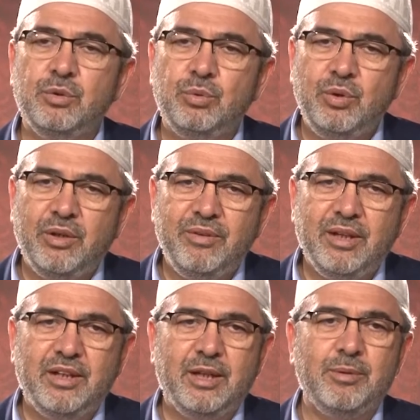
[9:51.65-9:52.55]

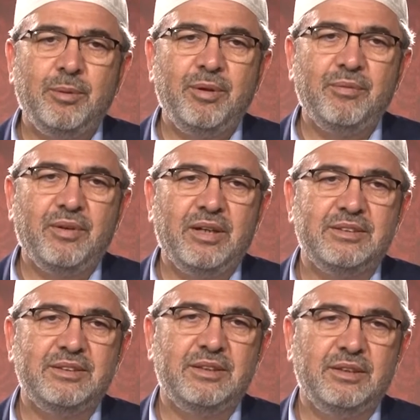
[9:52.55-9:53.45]
Dünyevi anlamda
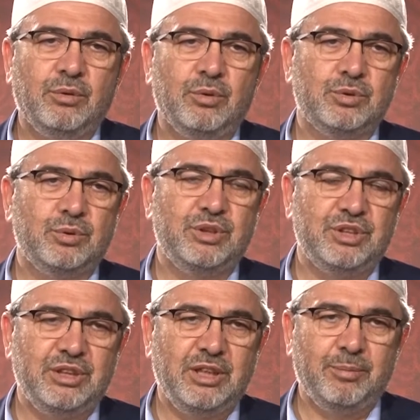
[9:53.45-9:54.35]
menfaat olsun
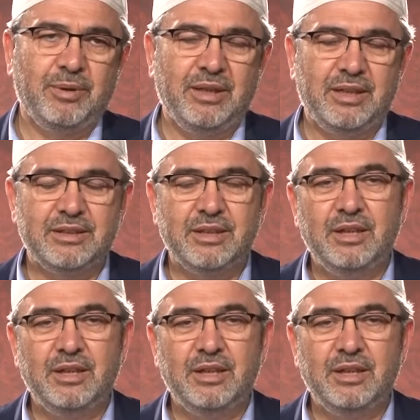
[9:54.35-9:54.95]
için yaparlar.